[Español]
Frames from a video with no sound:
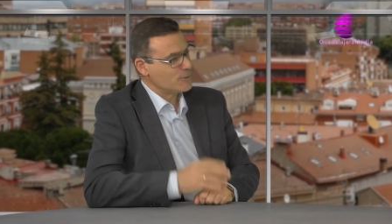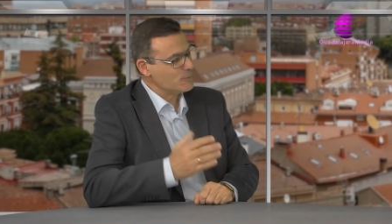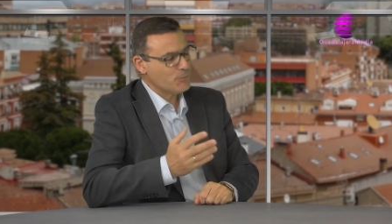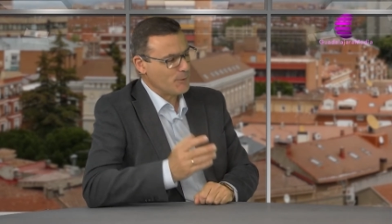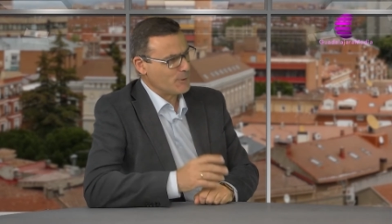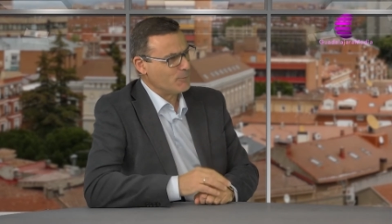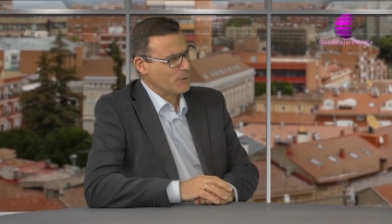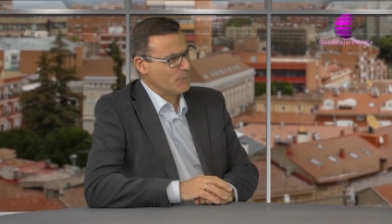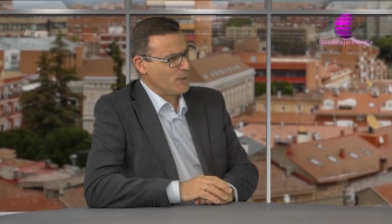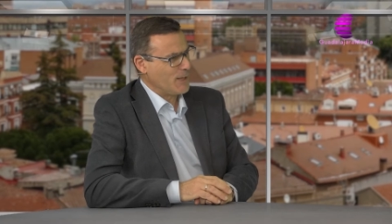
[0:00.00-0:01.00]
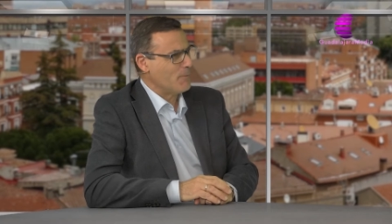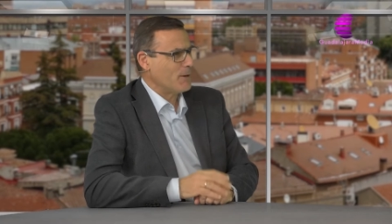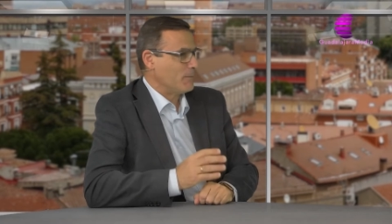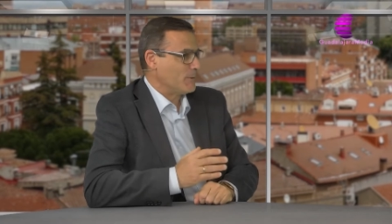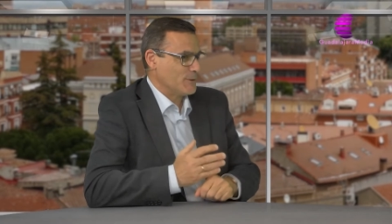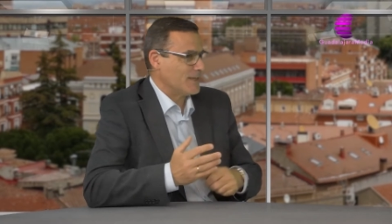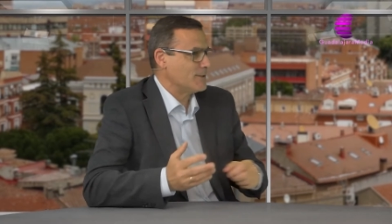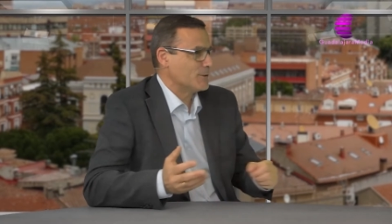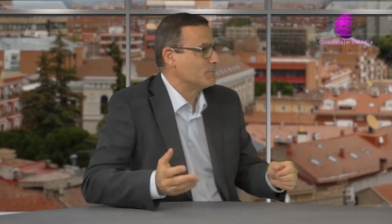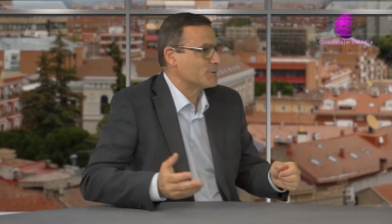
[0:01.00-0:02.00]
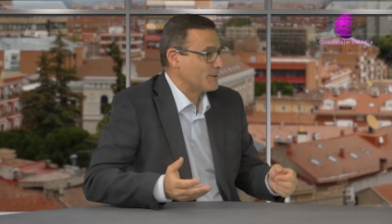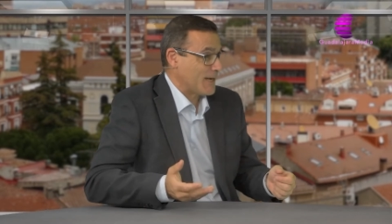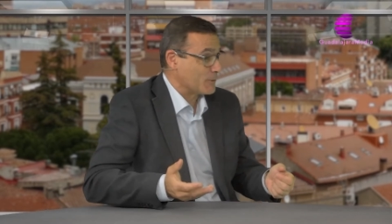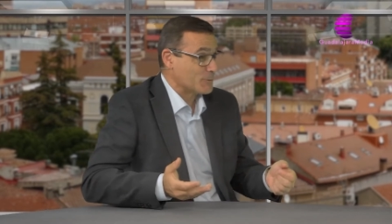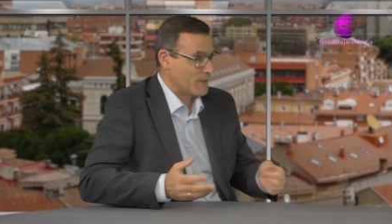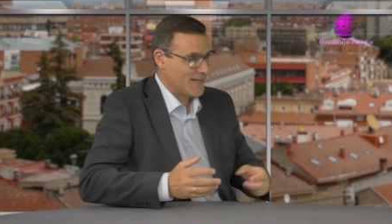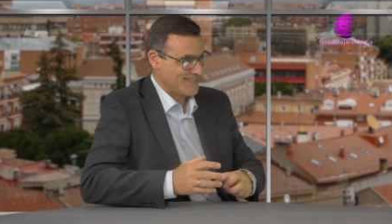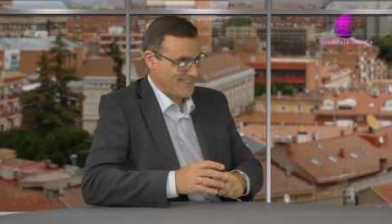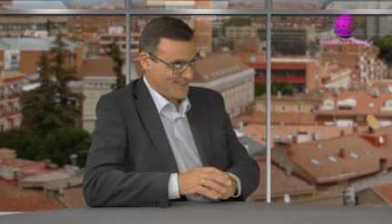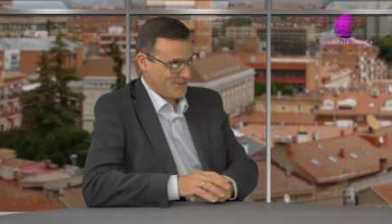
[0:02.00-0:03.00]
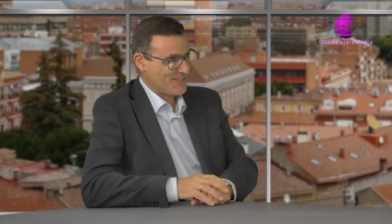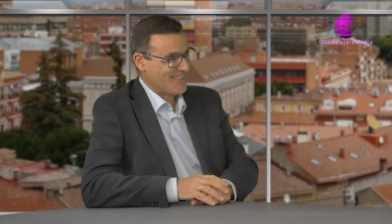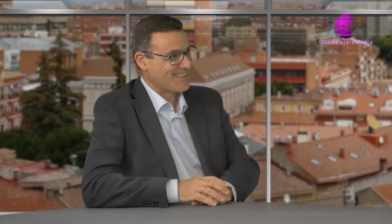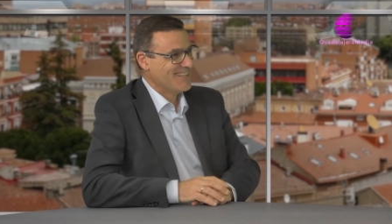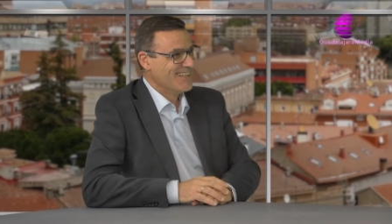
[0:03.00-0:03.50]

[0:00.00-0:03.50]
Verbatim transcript: eso es un momento muy complicado para las personas que nos hemos acostumbrado a estas Esa es la parte que